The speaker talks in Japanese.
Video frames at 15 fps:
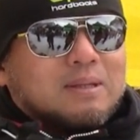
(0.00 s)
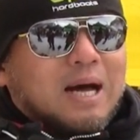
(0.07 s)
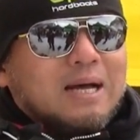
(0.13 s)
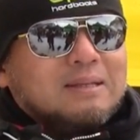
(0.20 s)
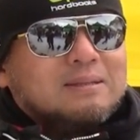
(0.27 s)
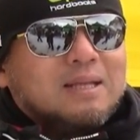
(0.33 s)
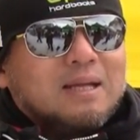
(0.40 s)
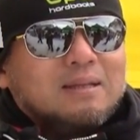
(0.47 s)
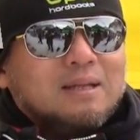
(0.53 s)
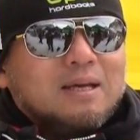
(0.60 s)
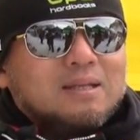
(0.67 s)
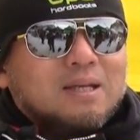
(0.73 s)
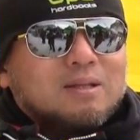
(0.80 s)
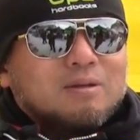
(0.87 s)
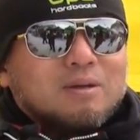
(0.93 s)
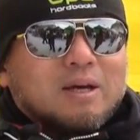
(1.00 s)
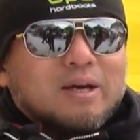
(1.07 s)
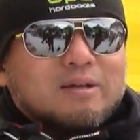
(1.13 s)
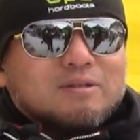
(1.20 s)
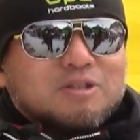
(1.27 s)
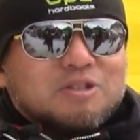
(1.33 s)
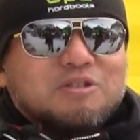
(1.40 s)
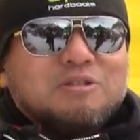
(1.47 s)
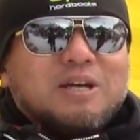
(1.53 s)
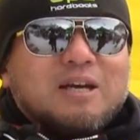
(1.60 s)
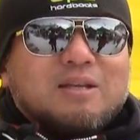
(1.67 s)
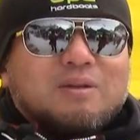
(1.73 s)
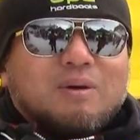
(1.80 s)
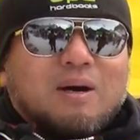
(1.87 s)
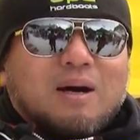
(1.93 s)
簡単な板というのが逆に少な
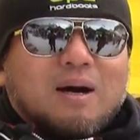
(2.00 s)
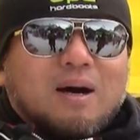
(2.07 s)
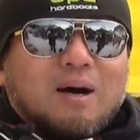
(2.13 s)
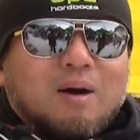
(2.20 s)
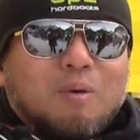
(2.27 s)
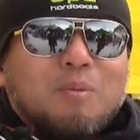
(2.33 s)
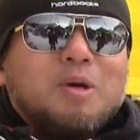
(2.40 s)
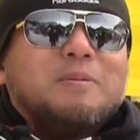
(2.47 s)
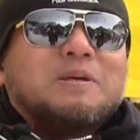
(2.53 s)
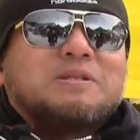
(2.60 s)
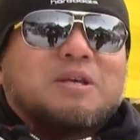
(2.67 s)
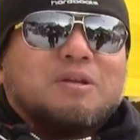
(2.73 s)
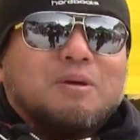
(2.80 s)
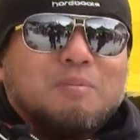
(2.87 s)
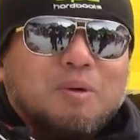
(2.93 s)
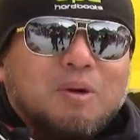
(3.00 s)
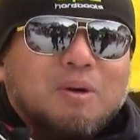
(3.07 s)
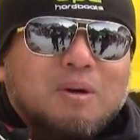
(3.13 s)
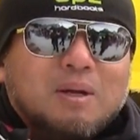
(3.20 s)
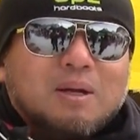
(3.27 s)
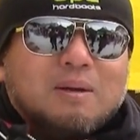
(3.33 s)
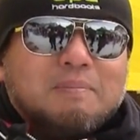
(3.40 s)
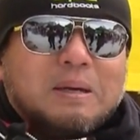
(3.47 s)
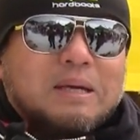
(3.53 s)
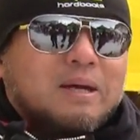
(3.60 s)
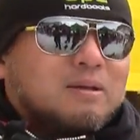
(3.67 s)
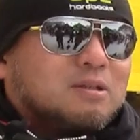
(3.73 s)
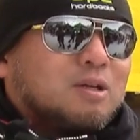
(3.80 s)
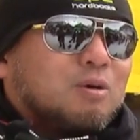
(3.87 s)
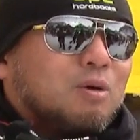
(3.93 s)
いとは思いますけども、まあ、
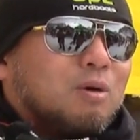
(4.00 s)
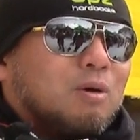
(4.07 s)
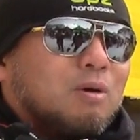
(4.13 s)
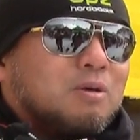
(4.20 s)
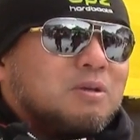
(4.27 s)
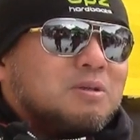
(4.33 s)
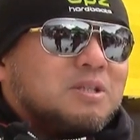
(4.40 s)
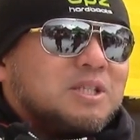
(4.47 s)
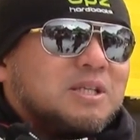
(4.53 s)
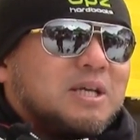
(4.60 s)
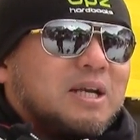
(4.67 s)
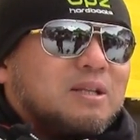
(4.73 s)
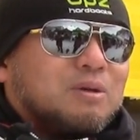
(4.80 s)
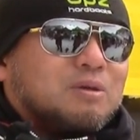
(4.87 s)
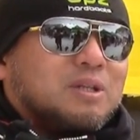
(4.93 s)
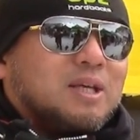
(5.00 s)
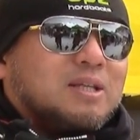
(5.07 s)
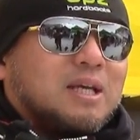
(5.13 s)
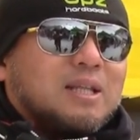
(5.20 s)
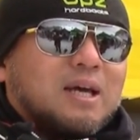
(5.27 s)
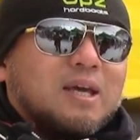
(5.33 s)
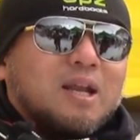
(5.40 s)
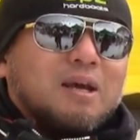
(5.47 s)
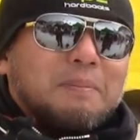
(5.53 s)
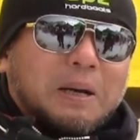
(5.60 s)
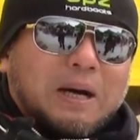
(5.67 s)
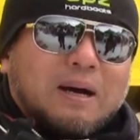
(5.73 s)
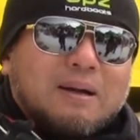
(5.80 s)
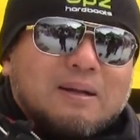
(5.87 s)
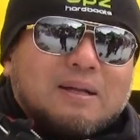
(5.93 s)
逆にこうしっかり乗っていただけれ
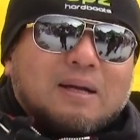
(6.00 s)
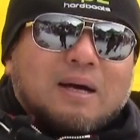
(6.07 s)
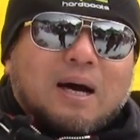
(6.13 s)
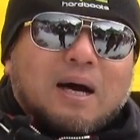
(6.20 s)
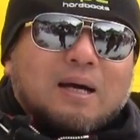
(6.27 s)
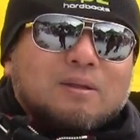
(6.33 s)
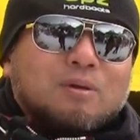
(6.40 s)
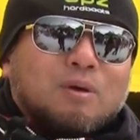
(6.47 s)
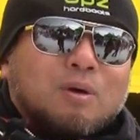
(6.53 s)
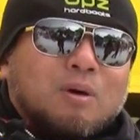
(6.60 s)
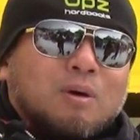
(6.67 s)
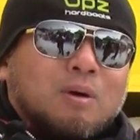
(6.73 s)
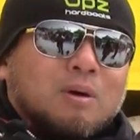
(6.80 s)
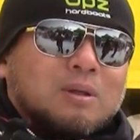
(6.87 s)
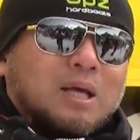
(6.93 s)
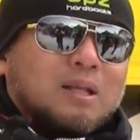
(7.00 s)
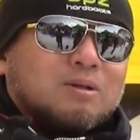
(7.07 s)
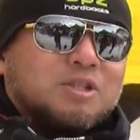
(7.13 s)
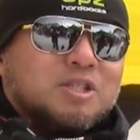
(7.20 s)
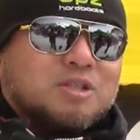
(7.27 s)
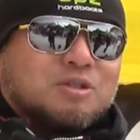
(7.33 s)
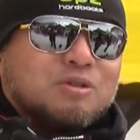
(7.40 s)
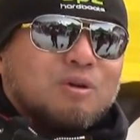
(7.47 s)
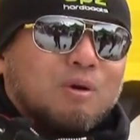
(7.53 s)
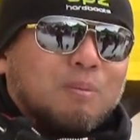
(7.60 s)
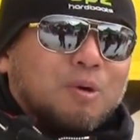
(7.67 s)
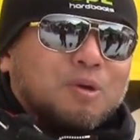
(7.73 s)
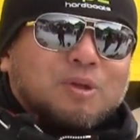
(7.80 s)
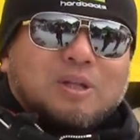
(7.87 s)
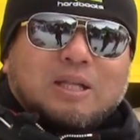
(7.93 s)
ば、あの楽しい
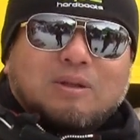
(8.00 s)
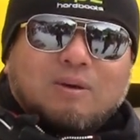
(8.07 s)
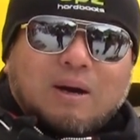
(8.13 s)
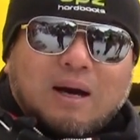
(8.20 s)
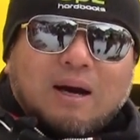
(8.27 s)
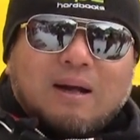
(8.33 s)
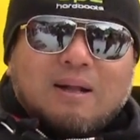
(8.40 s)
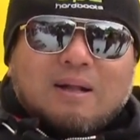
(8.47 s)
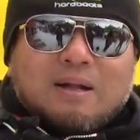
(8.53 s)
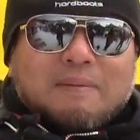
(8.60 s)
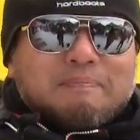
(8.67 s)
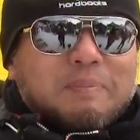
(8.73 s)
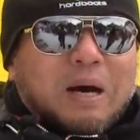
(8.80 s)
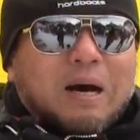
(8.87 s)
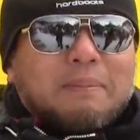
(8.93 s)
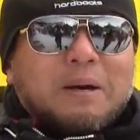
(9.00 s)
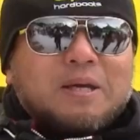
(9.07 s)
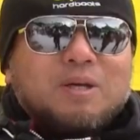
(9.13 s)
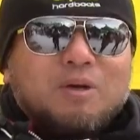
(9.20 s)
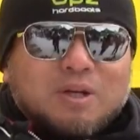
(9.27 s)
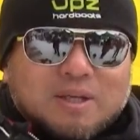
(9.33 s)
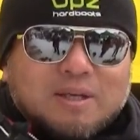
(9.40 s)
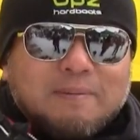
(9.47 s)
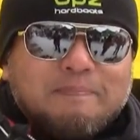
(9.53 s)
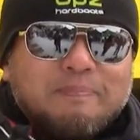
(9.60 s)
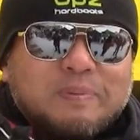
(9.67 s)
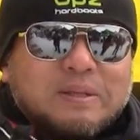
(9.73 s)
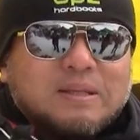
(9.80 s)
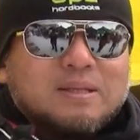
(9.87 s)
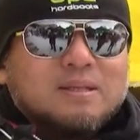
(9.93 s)
スノーボードだとか、まあ、幅広い
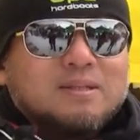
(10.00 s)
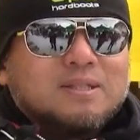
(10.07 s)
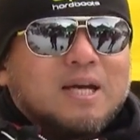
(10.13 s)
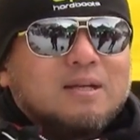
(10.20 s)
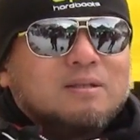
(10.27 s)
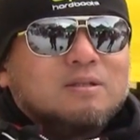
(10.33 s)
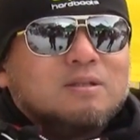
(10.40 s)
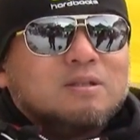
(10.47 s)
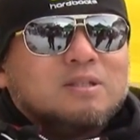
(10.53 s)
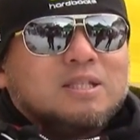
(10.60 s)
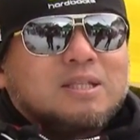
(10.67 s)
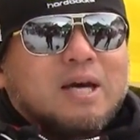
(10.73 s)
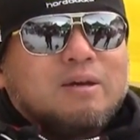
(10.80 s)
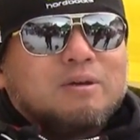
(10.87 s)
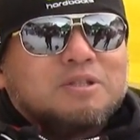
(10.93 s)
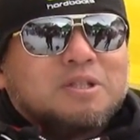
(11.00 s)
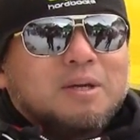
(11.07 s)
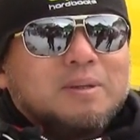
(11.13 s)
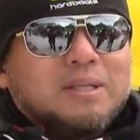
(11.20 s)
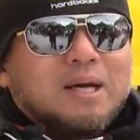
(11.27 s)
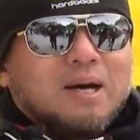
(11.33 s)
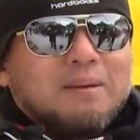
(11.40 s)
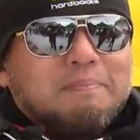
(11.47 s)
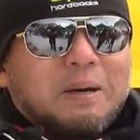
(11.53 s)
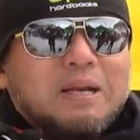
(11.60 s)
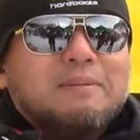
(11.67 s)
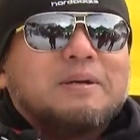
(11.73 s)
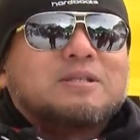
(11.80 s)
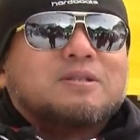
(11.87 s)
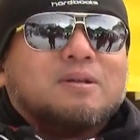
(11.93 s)
ジャンルに対応した板がいっぱいあ
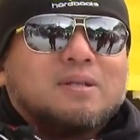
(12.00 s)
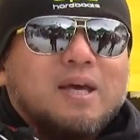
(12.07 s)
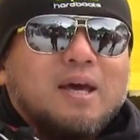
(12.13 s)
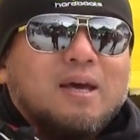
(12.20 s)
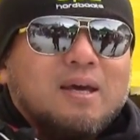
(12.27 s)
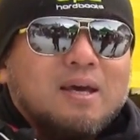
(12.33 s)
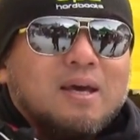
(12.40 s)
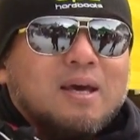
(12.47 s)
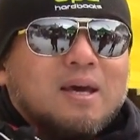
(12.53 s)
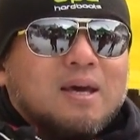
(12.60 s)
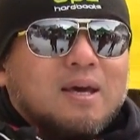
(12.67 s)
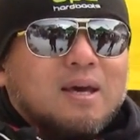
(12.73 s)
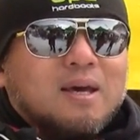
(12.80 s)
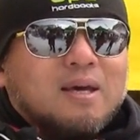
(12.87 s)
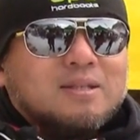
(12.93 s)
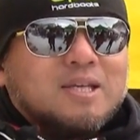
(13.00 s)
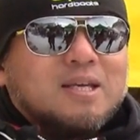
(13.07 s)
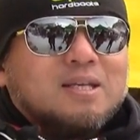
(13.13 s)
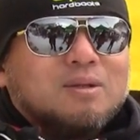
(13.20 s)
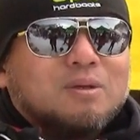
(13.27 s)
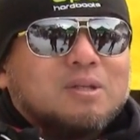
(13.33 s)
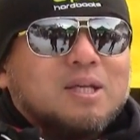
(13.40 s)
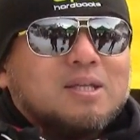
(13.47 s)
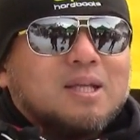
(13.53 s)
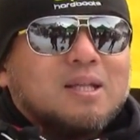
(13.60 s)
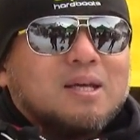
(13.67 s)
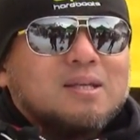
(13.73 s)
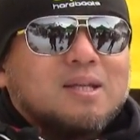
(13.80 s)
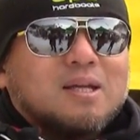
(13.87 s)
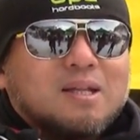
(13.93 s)
りますので、えー、ぜひ乗っていた
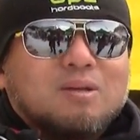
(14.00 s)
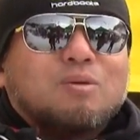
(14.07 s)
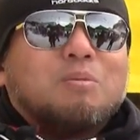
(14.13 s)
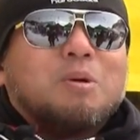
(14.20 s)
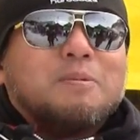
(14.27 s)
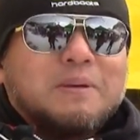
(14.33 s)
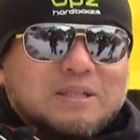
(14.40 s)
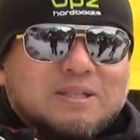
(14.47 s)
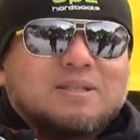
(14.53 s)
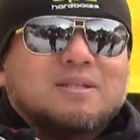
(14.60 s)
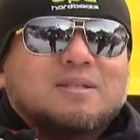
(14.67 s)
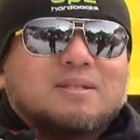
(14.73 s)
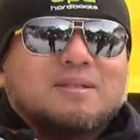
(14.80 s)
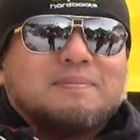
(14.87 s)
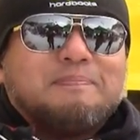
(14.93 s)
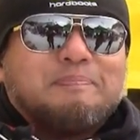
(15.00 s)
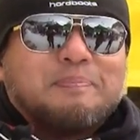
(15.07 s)
だきたいなと思います。